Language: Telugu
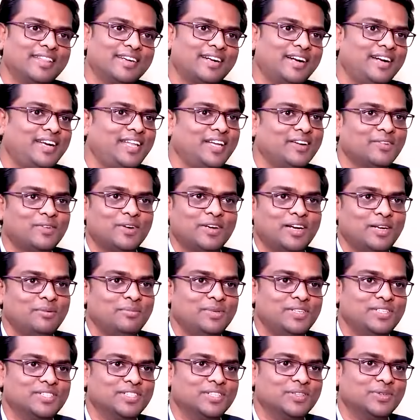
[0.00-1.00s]
అంతకంటే ఎక్కువ
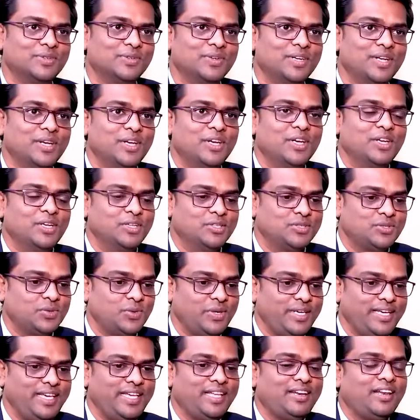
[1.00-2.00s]
కనిపించదు
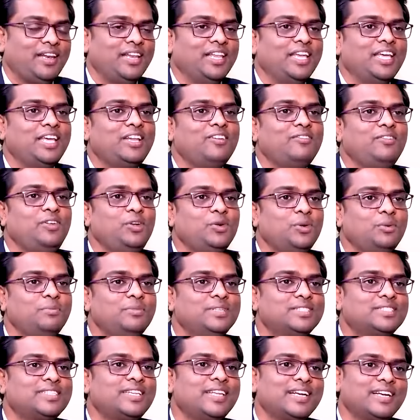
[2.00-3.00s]
సో ఈ రేర్ వ్యూ
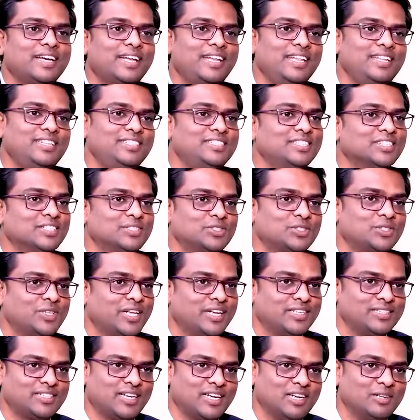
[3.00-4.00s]
మిస్టేక్ అనేది
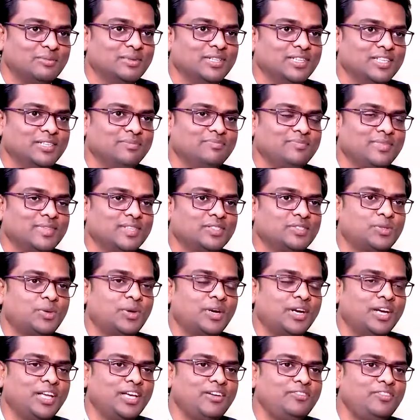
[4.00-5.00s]
చేస్తున్నారు చాలామంది సో
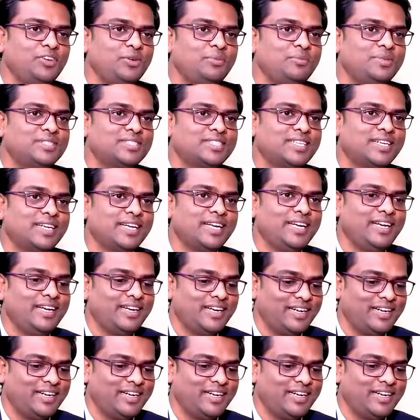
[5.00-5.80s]
రేర్ వ్యూ మిస్టేక్